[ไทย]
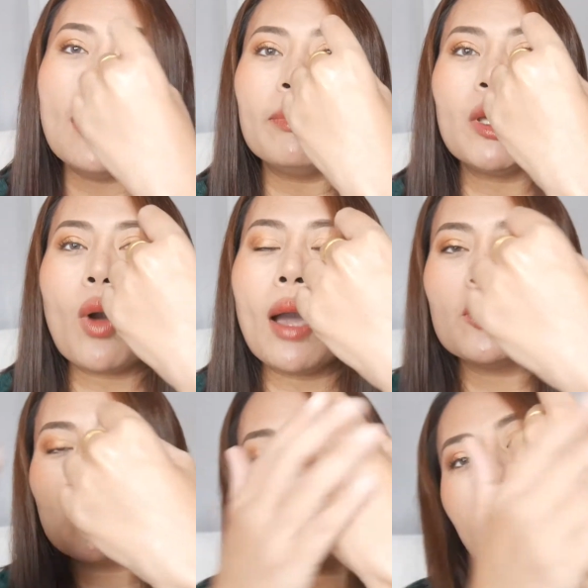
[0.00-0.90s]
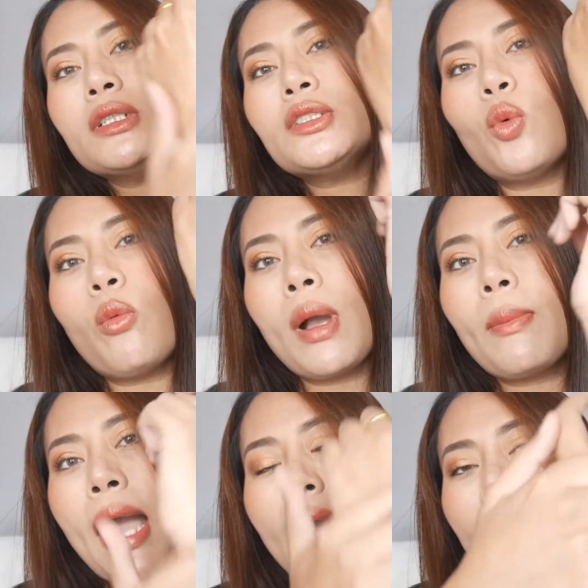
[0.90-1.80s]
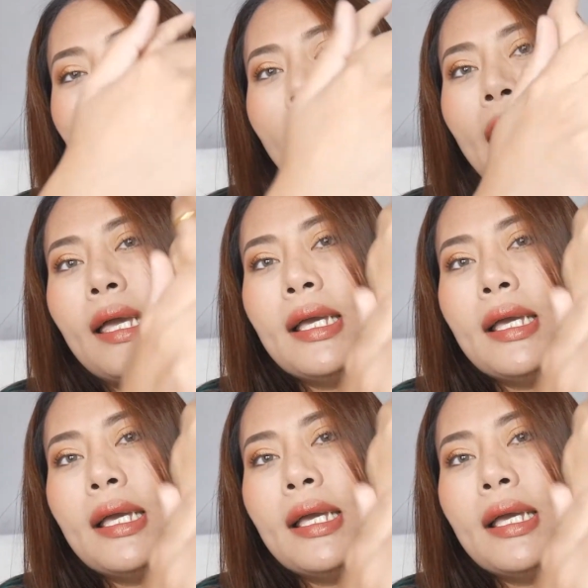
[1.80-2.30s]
มีความชุ่มชื่นสูงมากๆนะคะ